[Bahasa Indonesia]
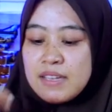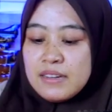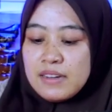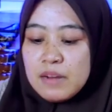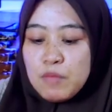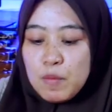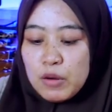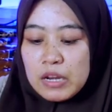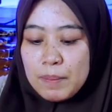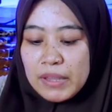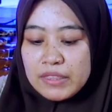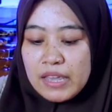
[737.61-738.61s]
Dan popor
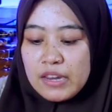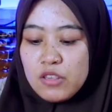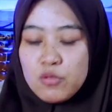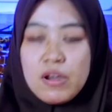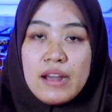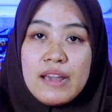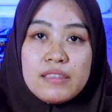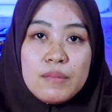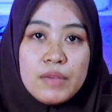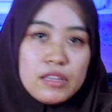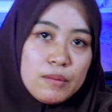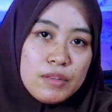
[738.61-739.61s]
lipatnya ini juga custom
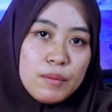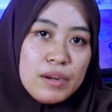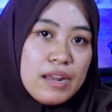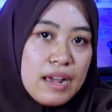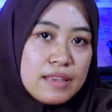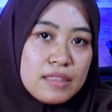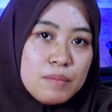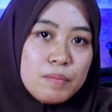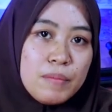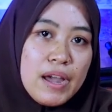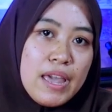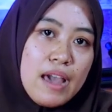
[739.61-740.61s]
ya teman-teman. Ini custom
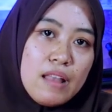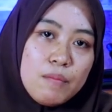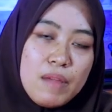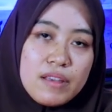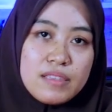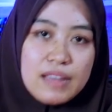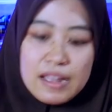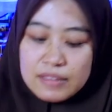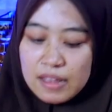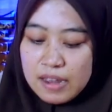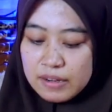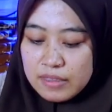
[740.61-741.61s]
by Armax
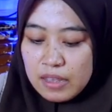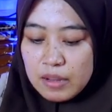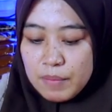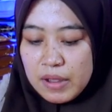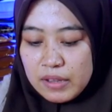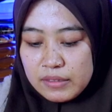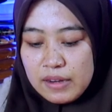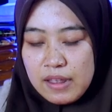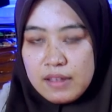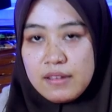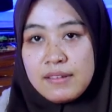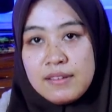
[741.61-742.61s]
Catalan, cakep banget nah.
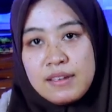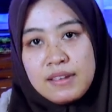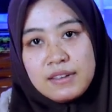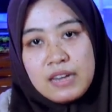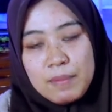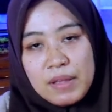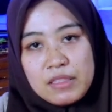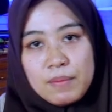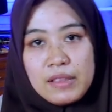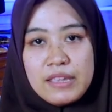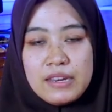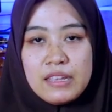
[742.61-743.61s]
Dilipat
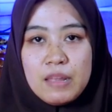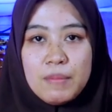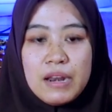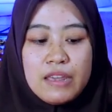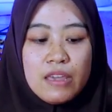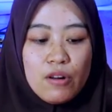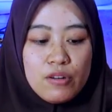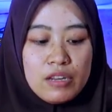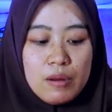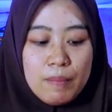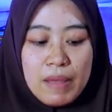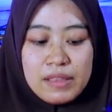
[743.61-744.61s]
seperti ini tampilannya kalau
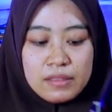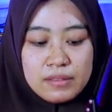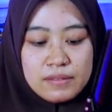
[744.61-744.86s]
dilipat.